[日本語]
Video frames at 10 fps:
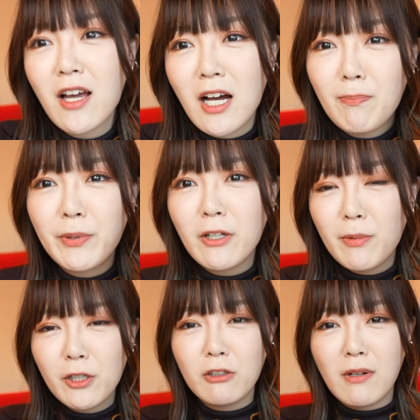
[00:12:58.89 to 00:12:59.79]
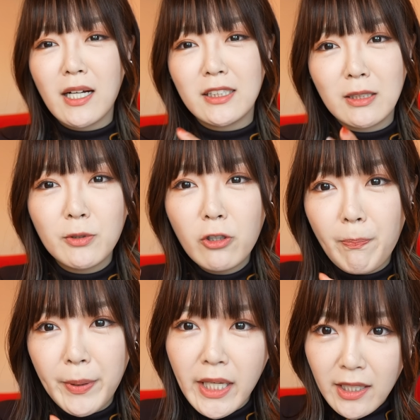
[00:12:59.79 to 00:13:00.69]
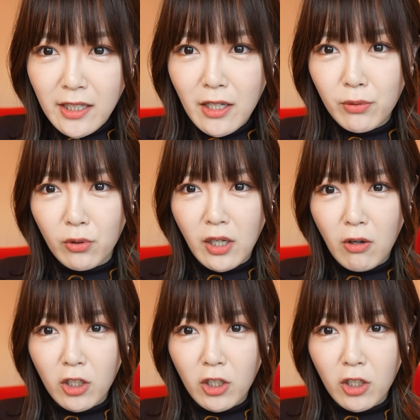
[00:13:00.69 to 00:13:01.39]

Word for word: Apple Book は自分の PDF とか